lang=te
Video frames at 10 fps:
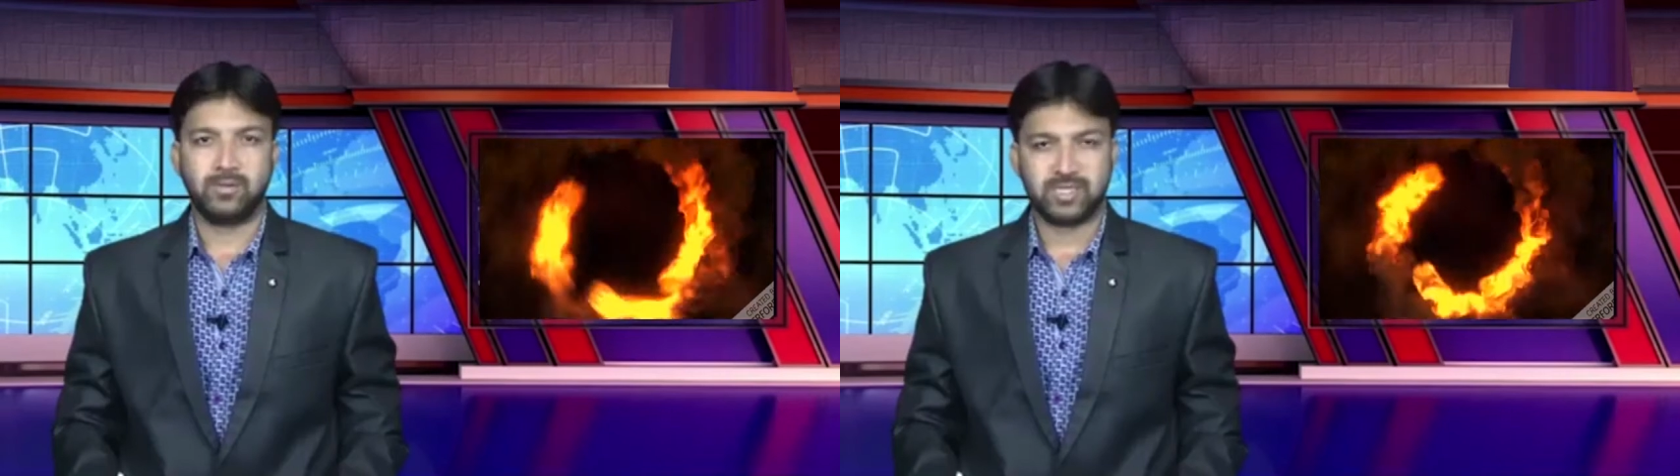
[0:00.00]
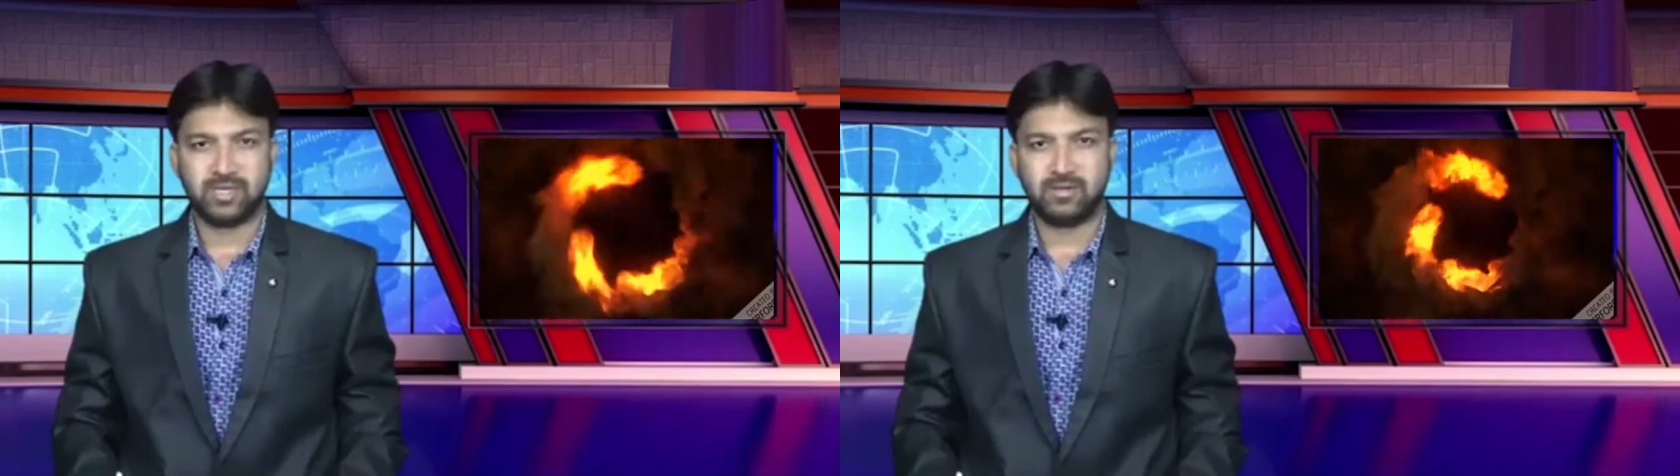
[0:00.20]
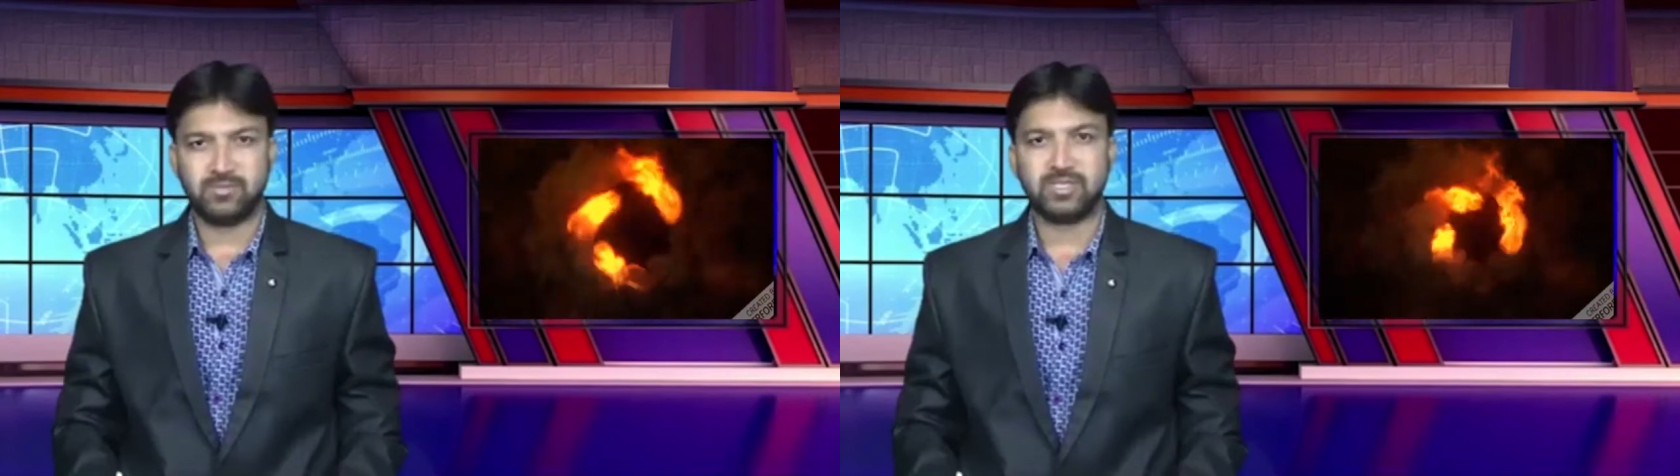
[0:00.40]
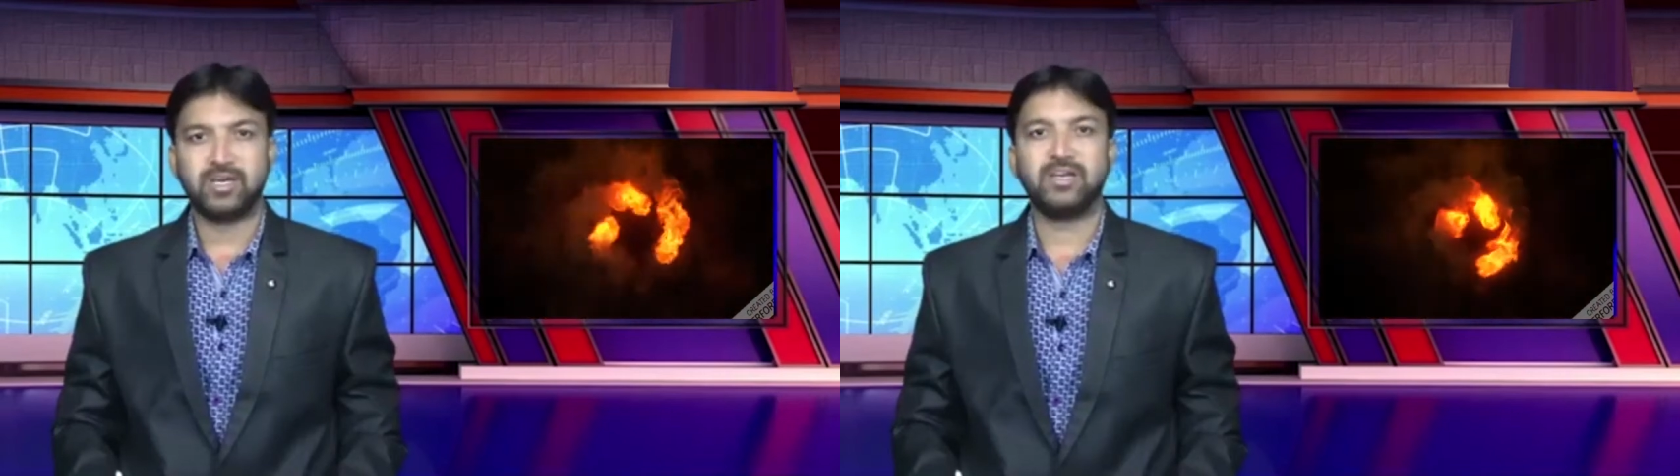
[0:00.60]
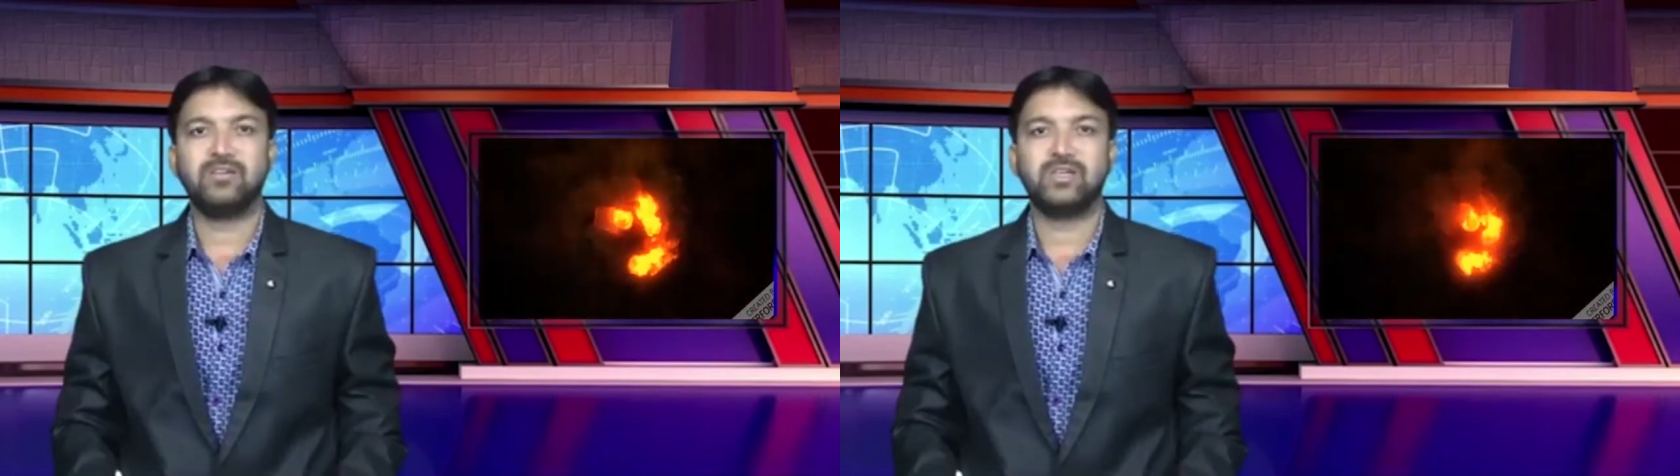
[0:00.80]

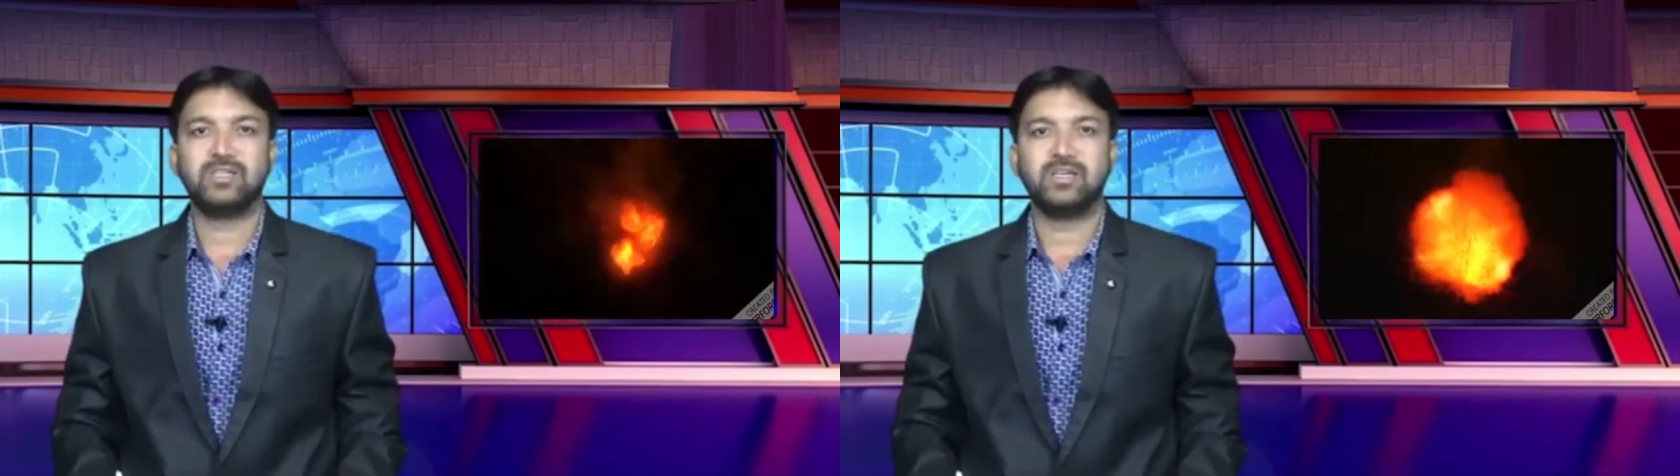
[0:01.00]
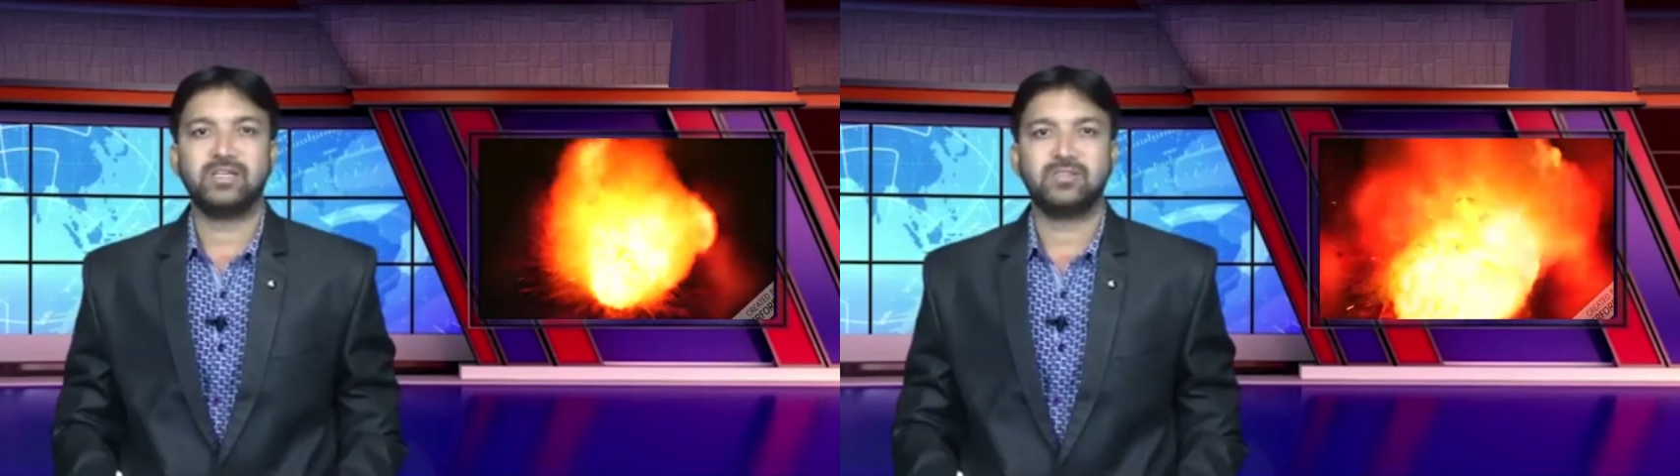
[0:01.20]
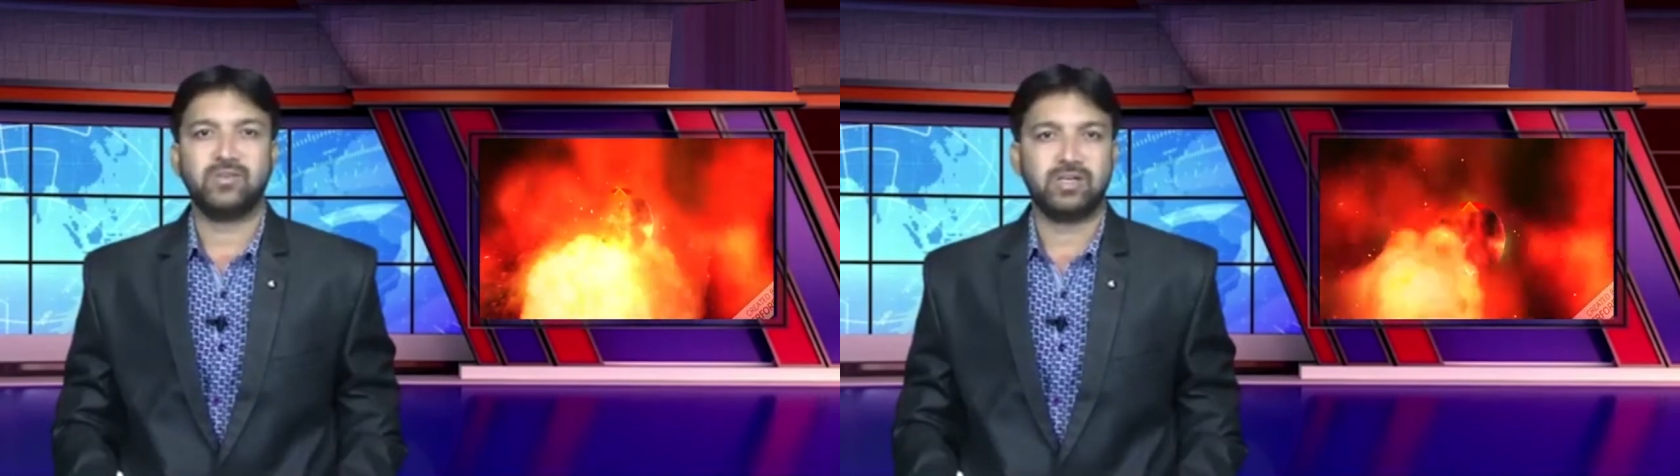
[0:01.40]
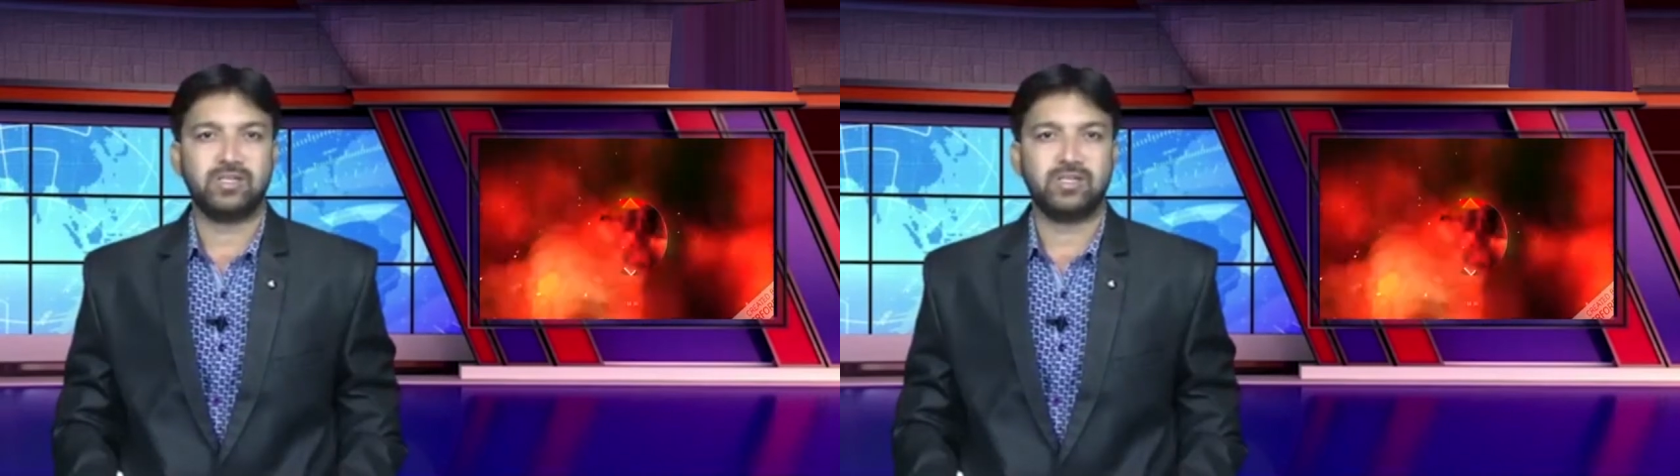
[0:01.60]
నమస్కారం ప్రజాభారతి